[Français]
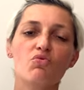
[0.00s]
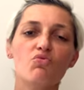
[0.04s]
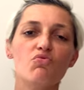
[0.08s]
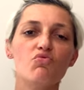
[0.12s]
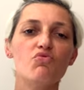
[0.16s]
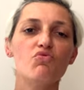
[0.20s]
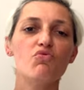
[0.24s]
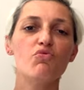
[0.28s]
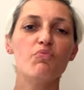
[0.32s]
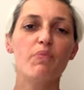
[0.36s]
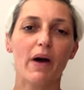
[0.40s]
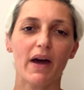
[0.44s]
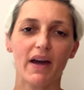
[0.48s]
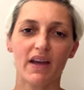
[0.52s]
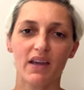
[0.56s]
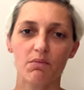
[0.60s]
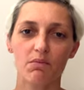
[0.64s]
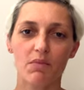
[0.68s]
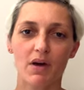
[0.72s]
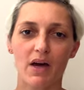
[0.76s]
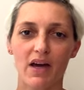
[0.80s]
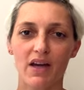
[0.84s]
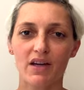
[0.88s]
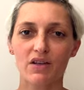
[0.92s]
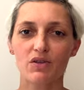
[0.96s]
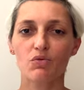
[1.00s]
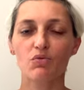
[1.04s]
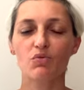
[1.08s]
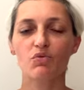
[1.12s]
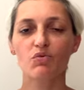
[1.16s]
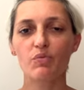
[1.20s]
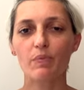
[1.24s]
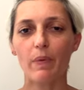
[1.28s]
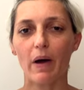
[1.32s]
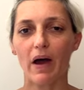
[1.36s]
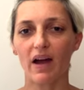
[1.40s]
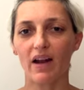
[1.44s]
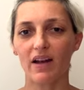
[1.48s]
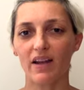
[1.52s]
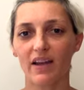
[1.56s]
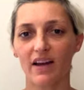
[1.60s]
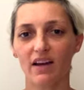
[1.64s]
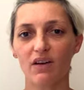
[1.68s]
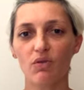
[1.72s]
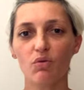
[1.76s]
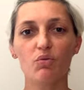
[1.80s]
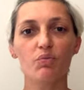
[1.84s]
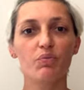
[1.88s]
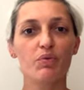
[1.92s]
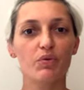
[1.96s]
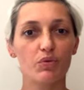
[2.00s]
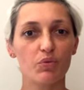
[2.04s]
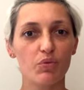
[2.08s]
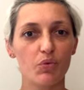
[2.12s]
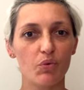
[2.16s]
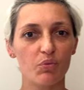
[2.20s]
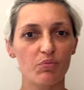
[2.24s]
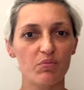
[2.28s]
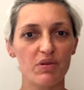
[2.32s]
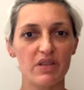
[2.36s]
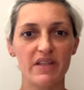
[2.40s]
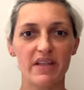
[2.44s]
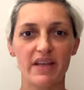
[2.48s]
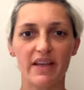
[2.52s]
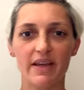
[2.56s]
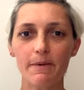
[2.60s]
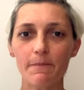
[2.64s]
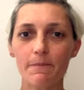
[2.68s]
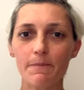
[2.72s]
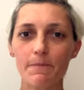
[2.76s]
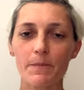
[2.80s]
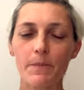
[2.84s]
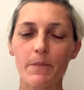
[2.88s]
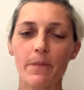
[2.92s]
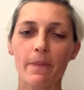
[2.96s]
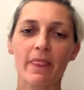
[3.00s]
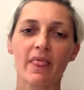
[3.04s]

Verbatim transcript: ou par image ou par lien. On peut combiner.